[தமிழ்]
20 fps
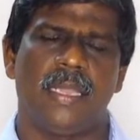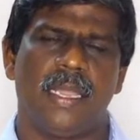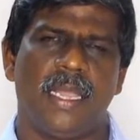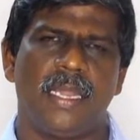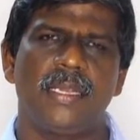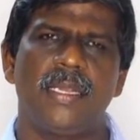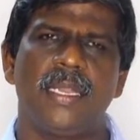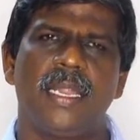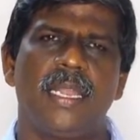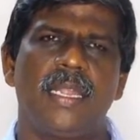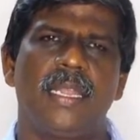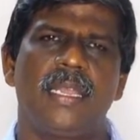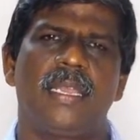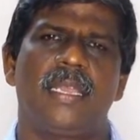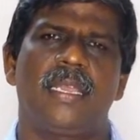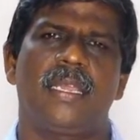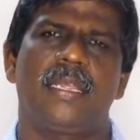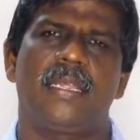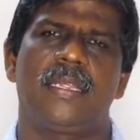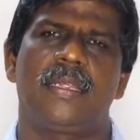அன்றாட
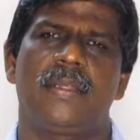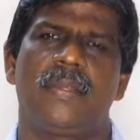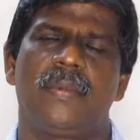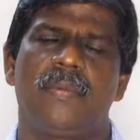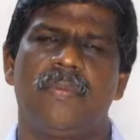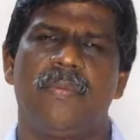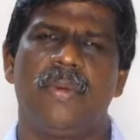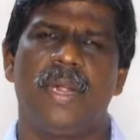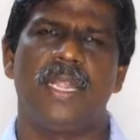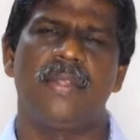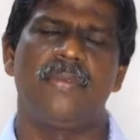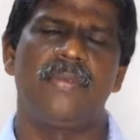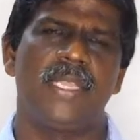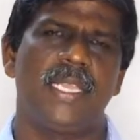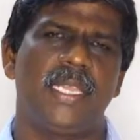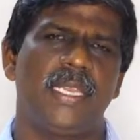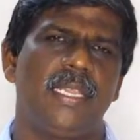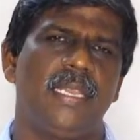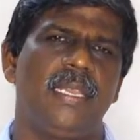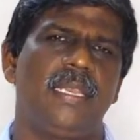
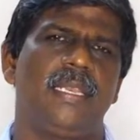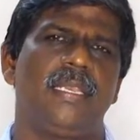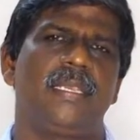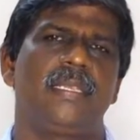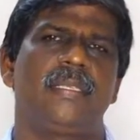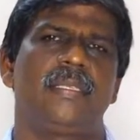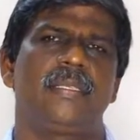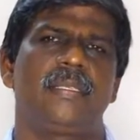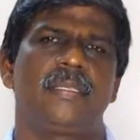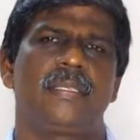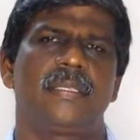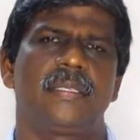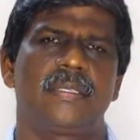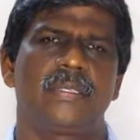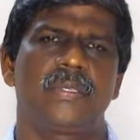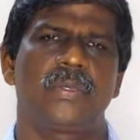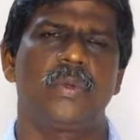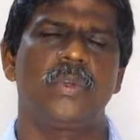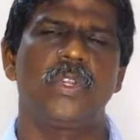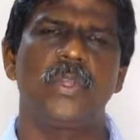வாழ்வியலில்
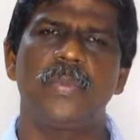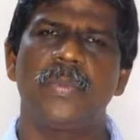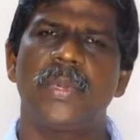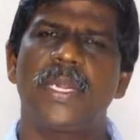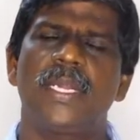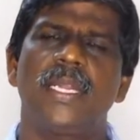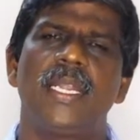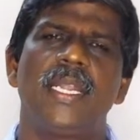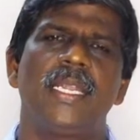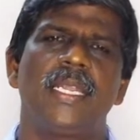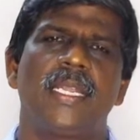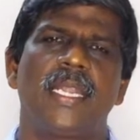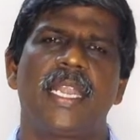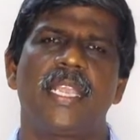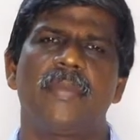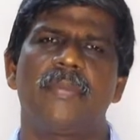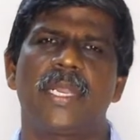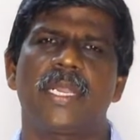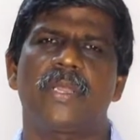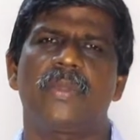குடும்பங்களில்
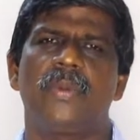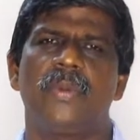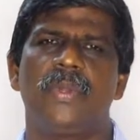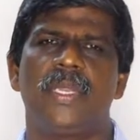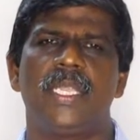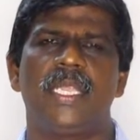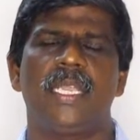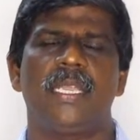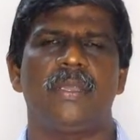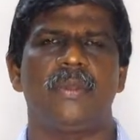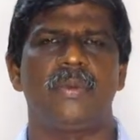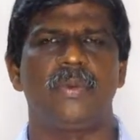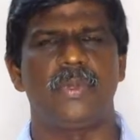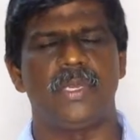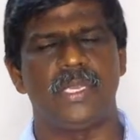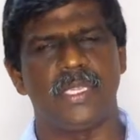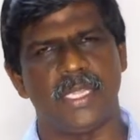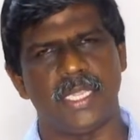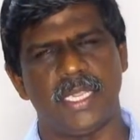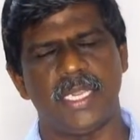நடைபெறக்கூடிய
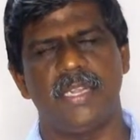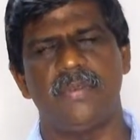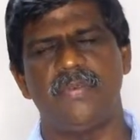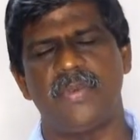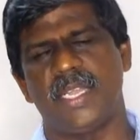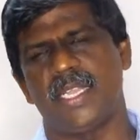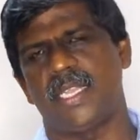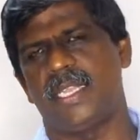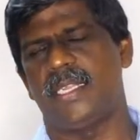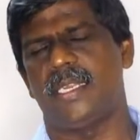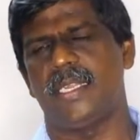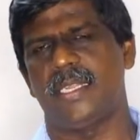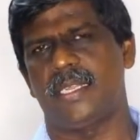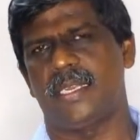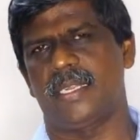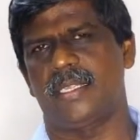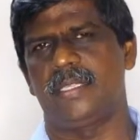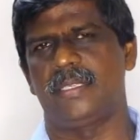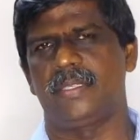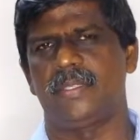ஒரு நிகழ்வாக
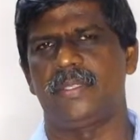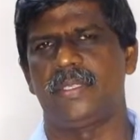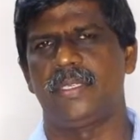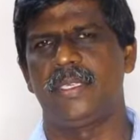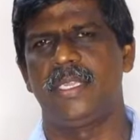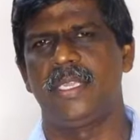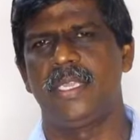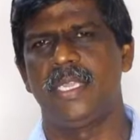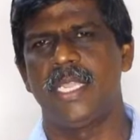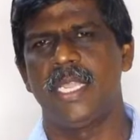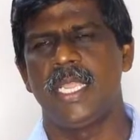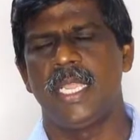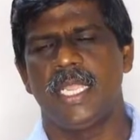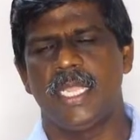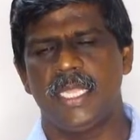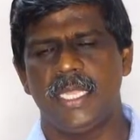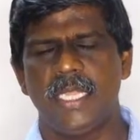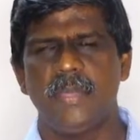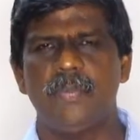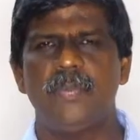இருக்கிறது
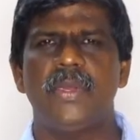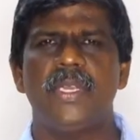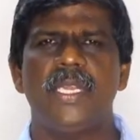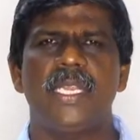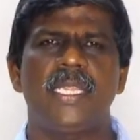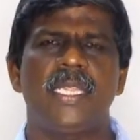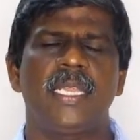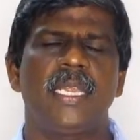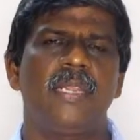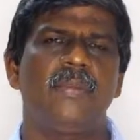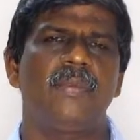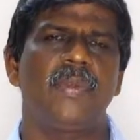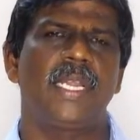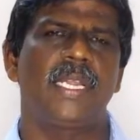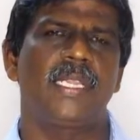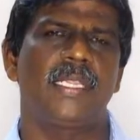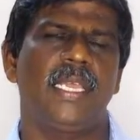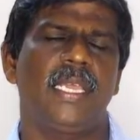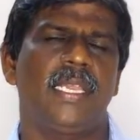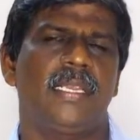இதே போன்ற
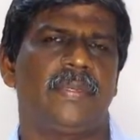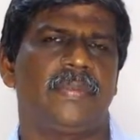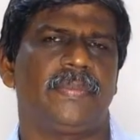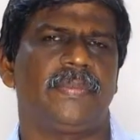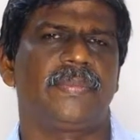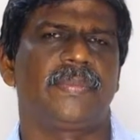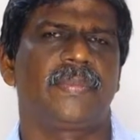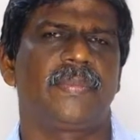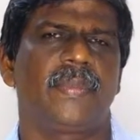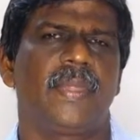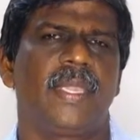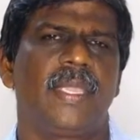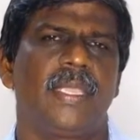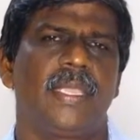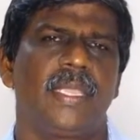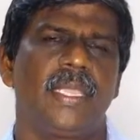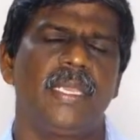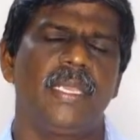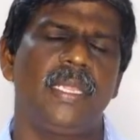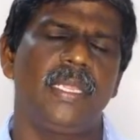நிகழ்வுகள் தான்
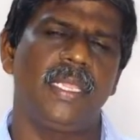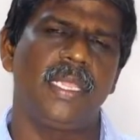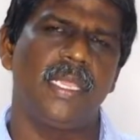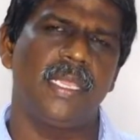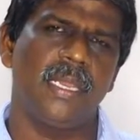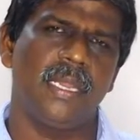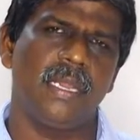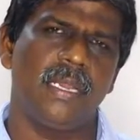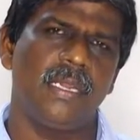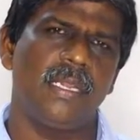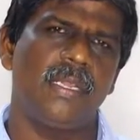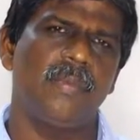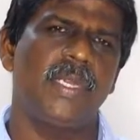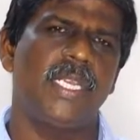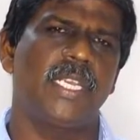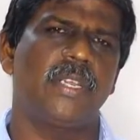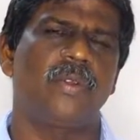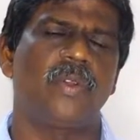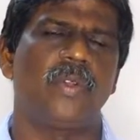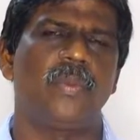இன்று
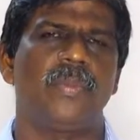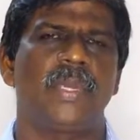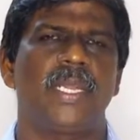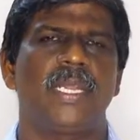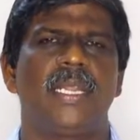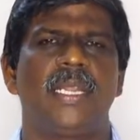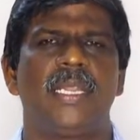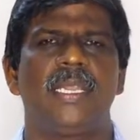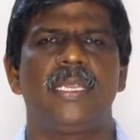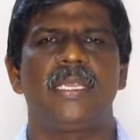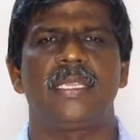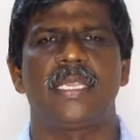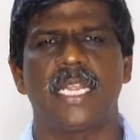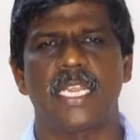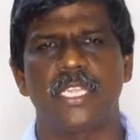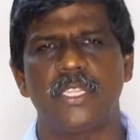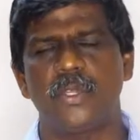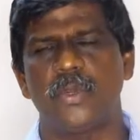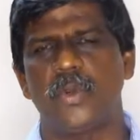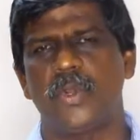ஏராளமான குடும்பங்களில்
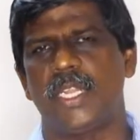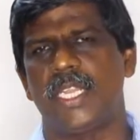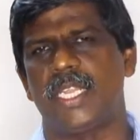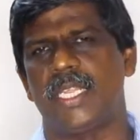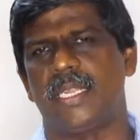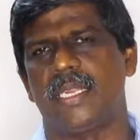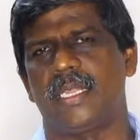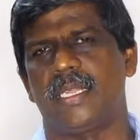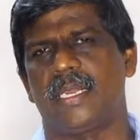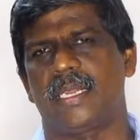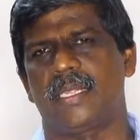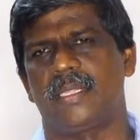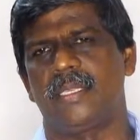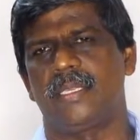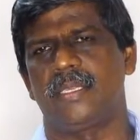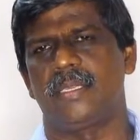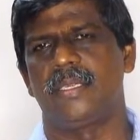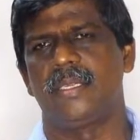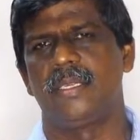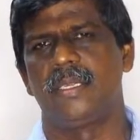நடந்து கொண்டே இருக்கிறது
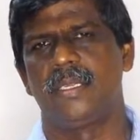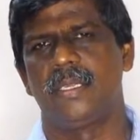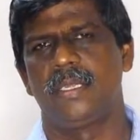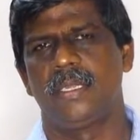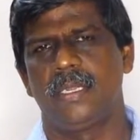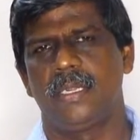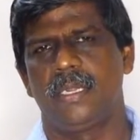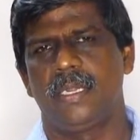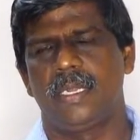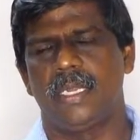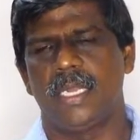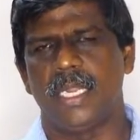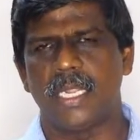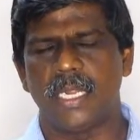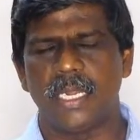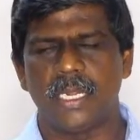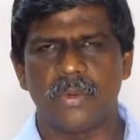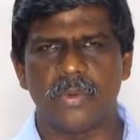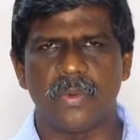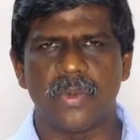
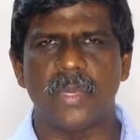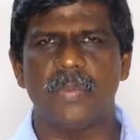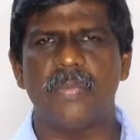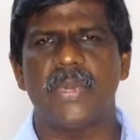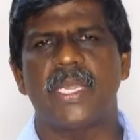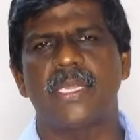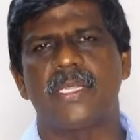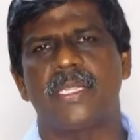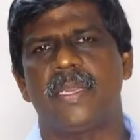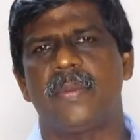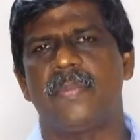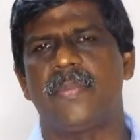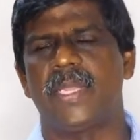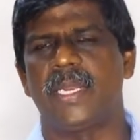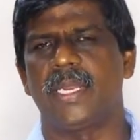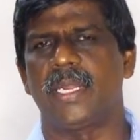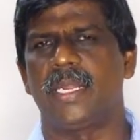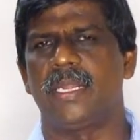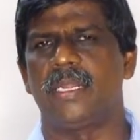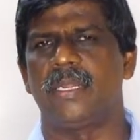நீங்கள் கூட
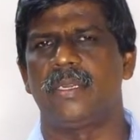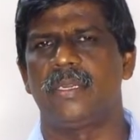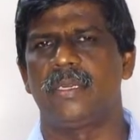பார்த்திருப்பீர்கள்